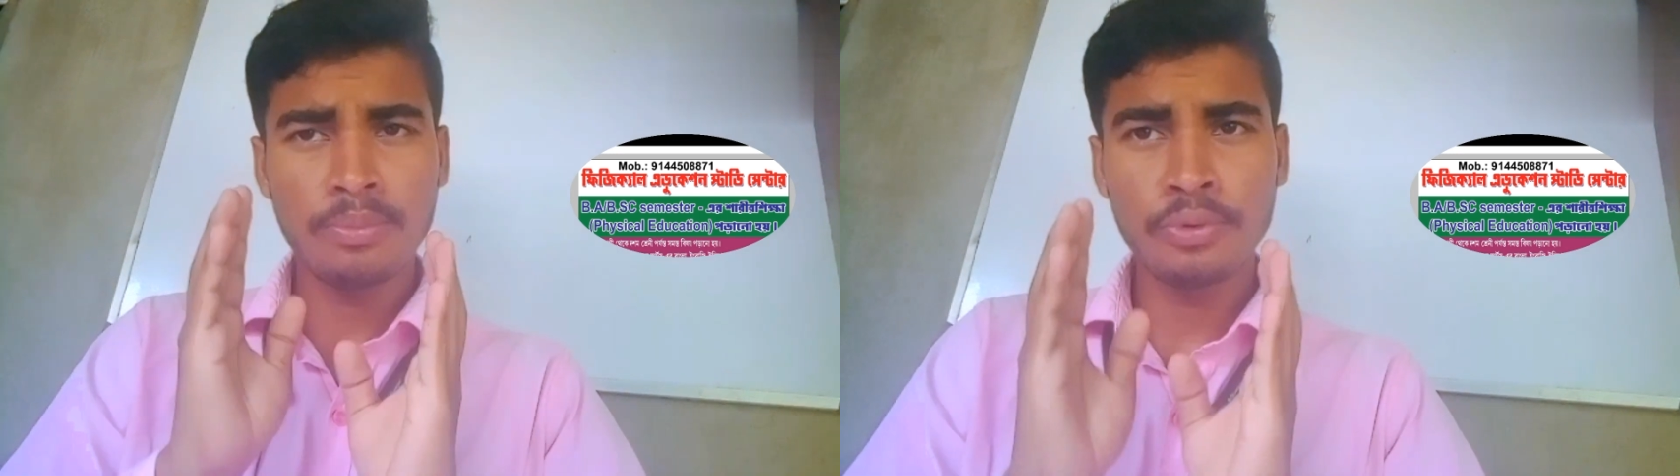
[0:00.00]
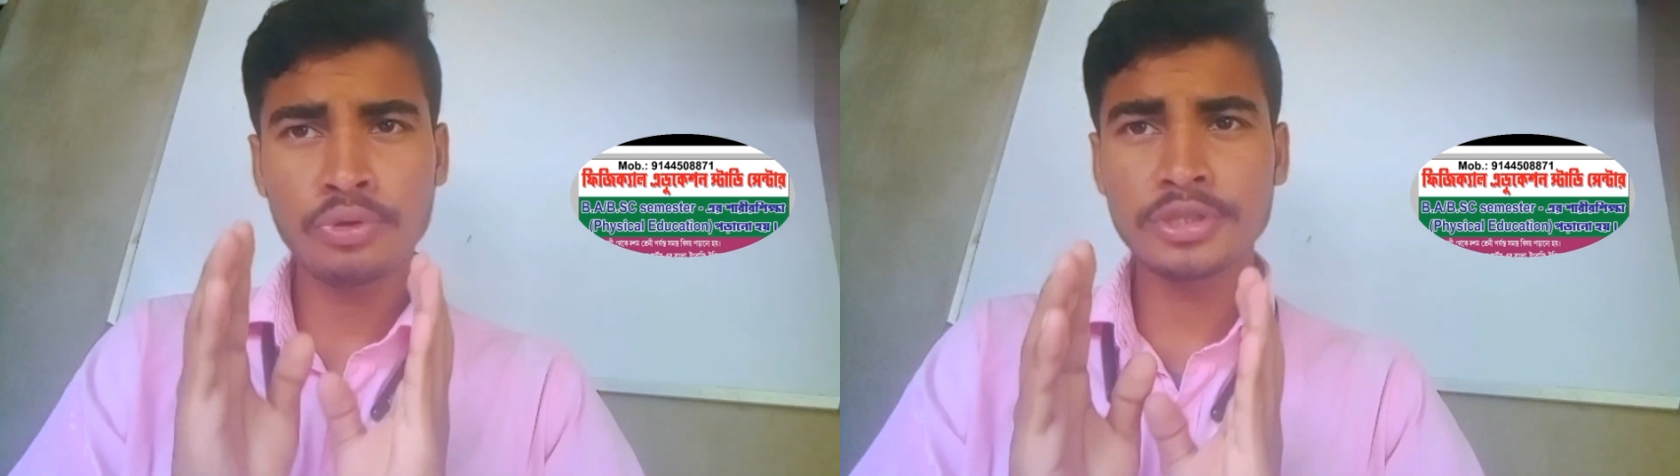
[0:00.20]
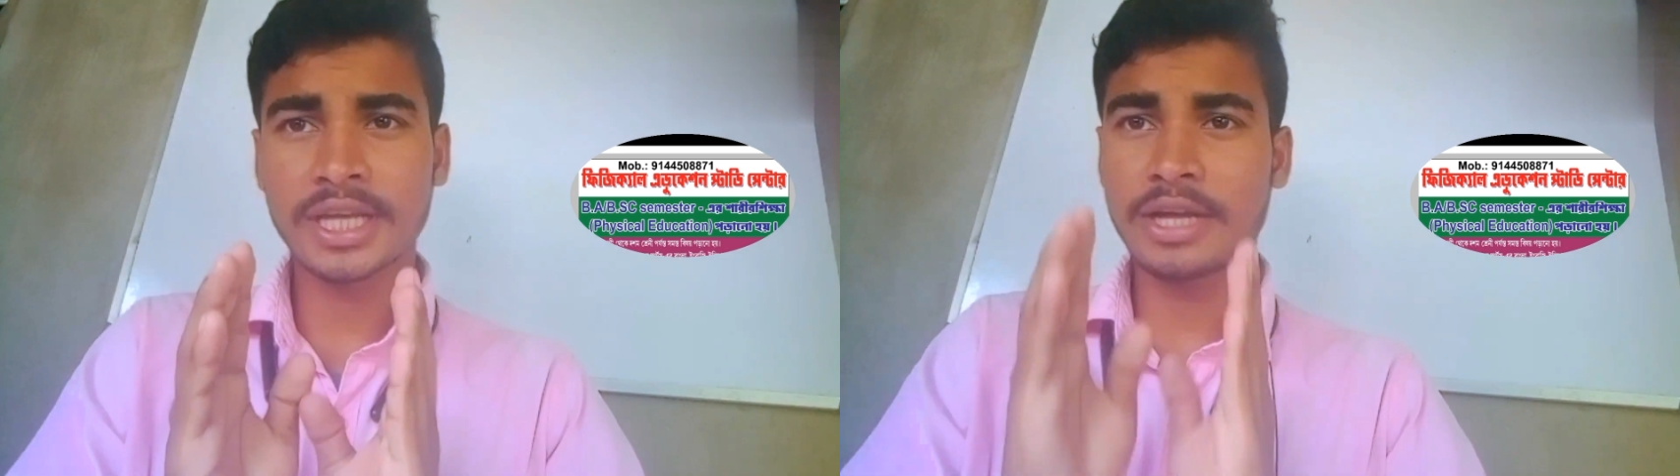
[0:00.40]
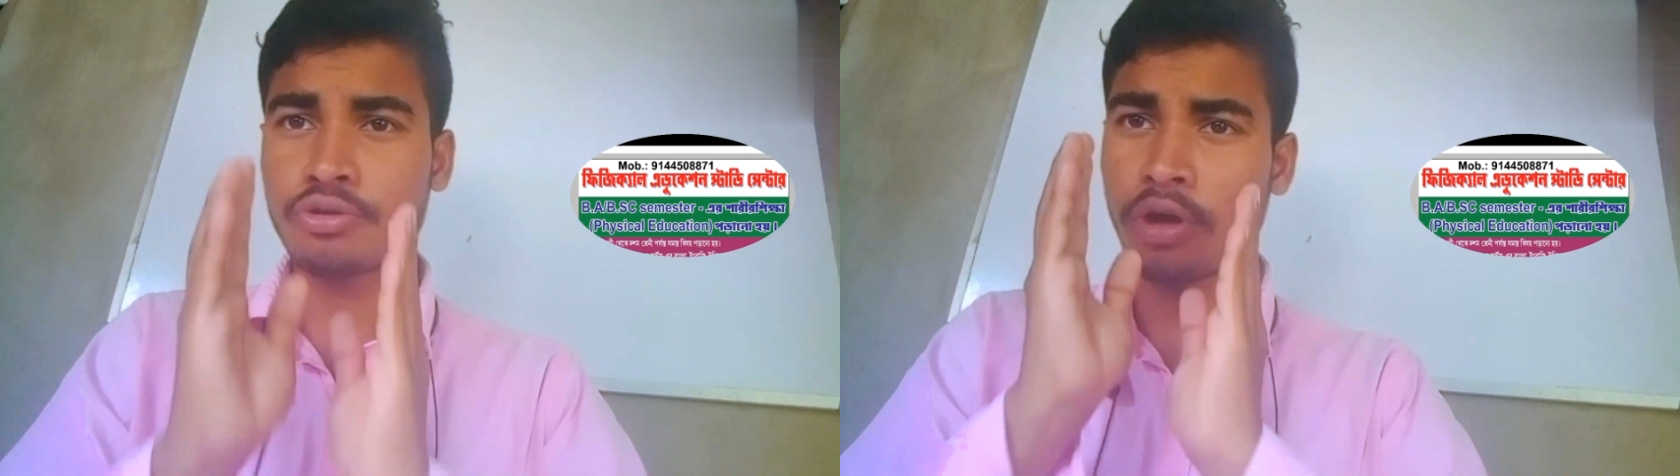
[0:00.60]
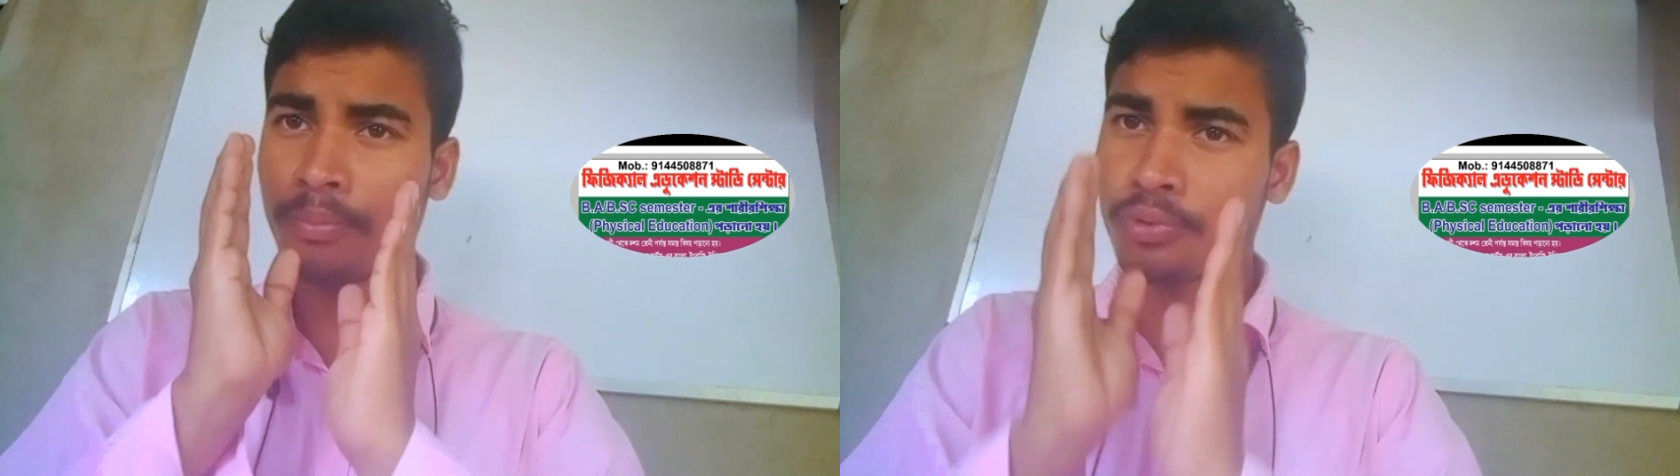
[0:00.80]
পুরো যারা
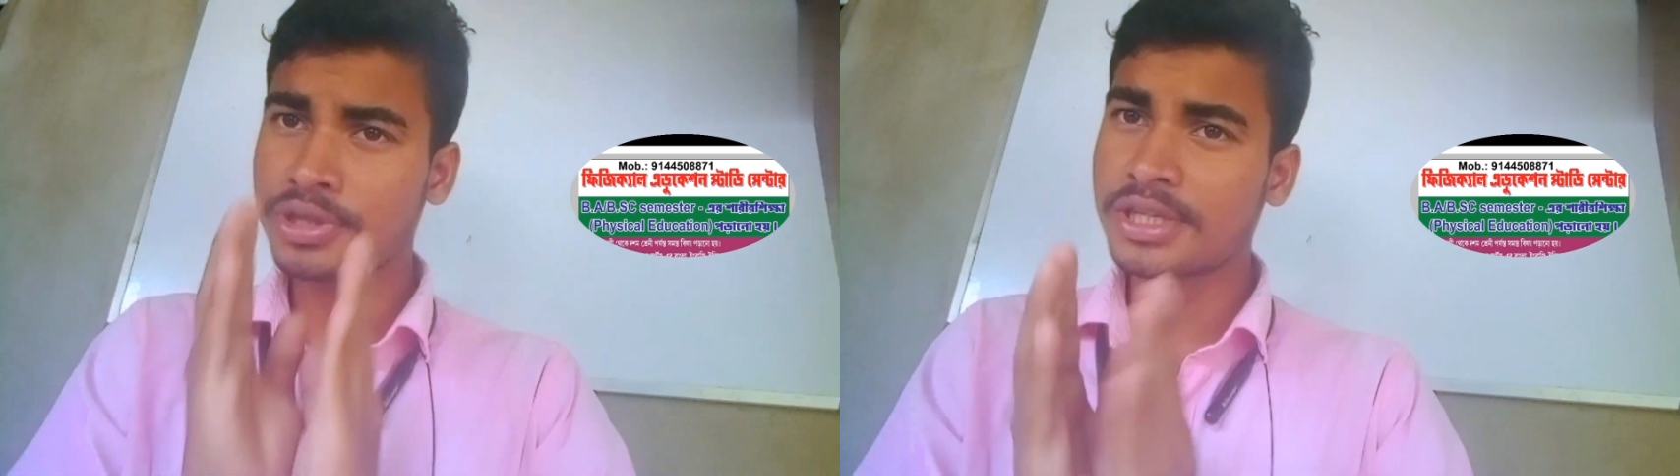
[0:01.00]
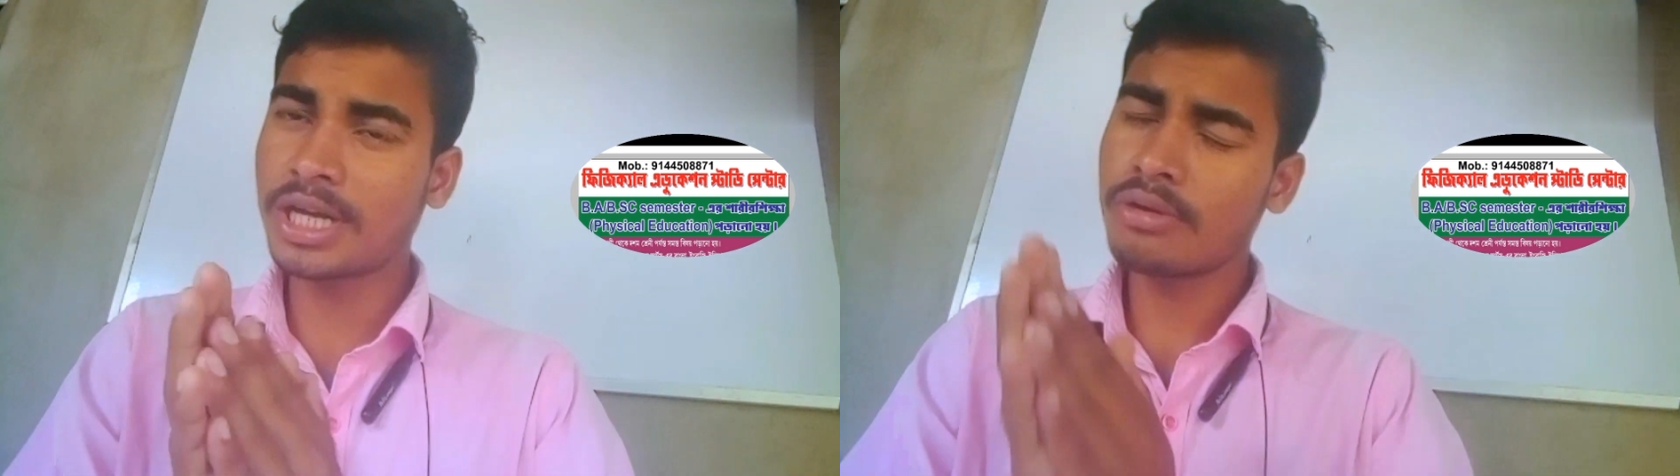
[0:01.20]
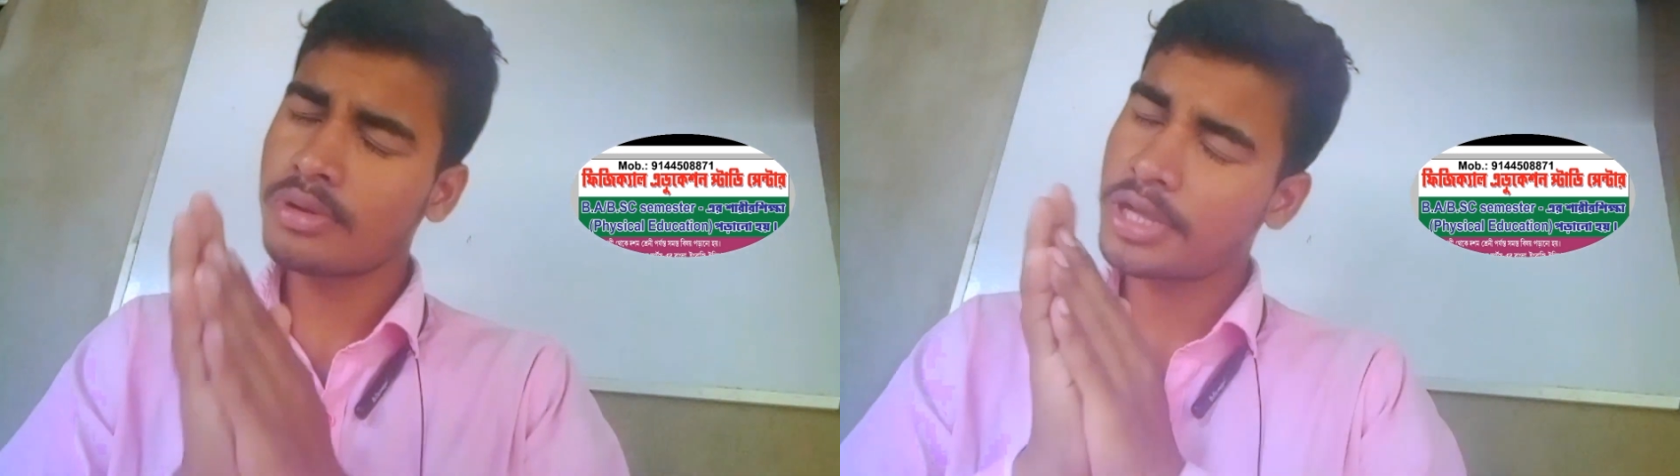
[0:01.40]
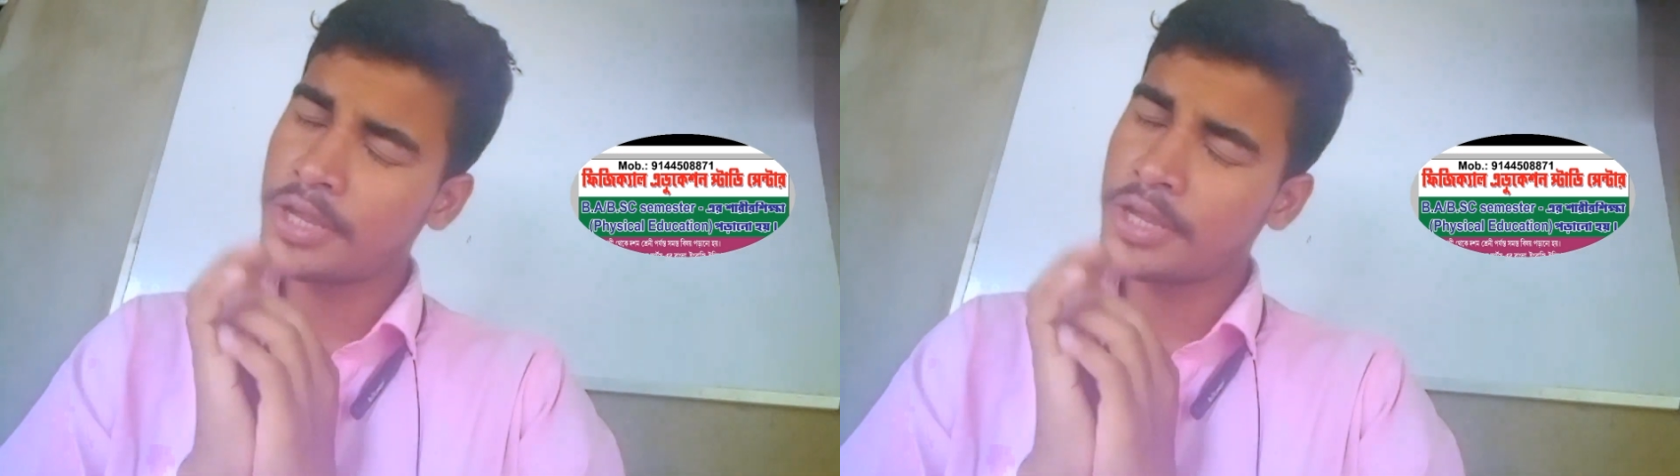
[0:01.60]
কম করতে চাও